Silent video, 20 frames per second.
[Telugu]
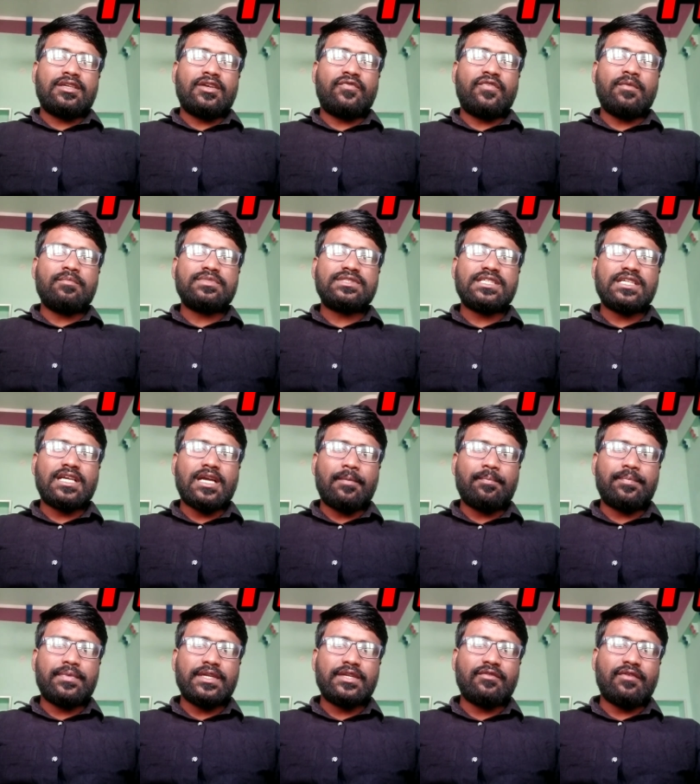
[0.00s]
ఎఫ్ఎంసి
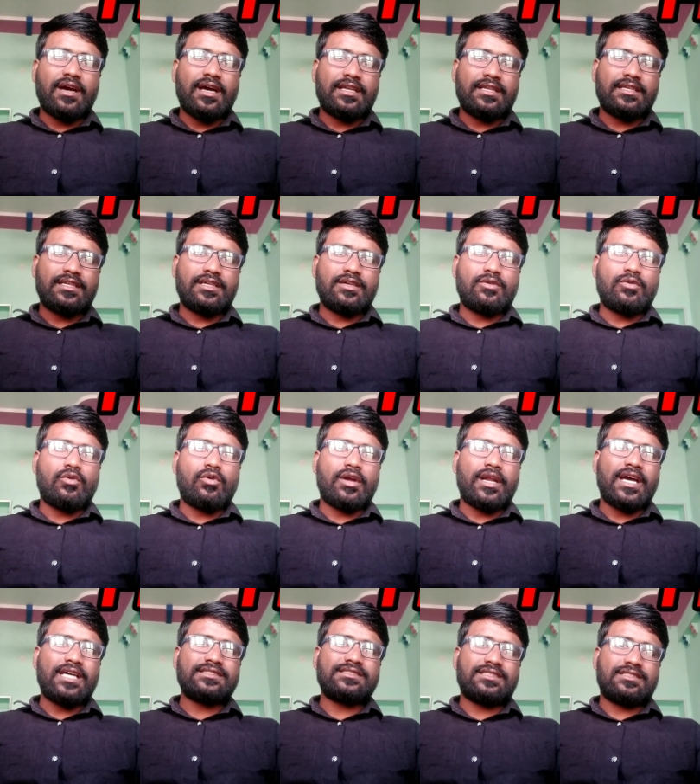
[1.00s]
కంపెనీ వారి
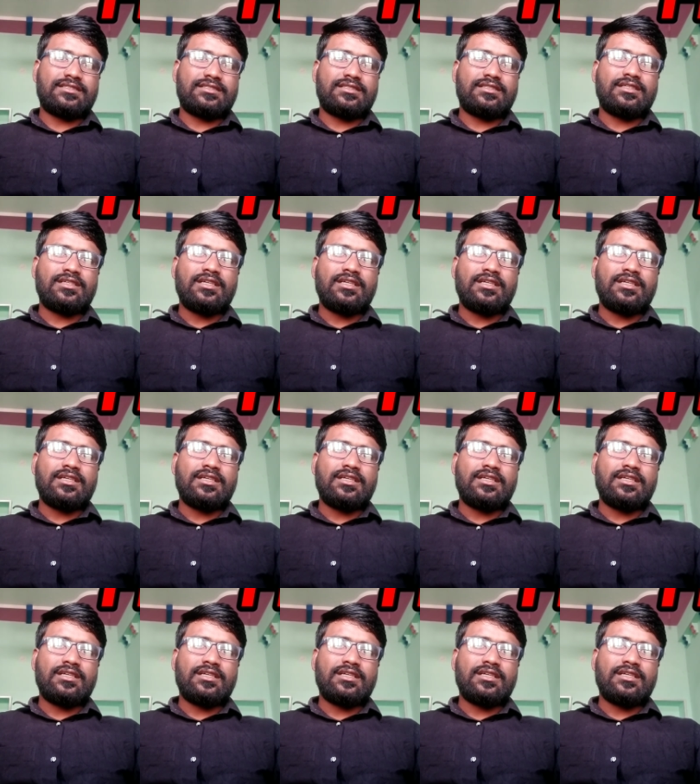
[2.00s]
కొరాజన్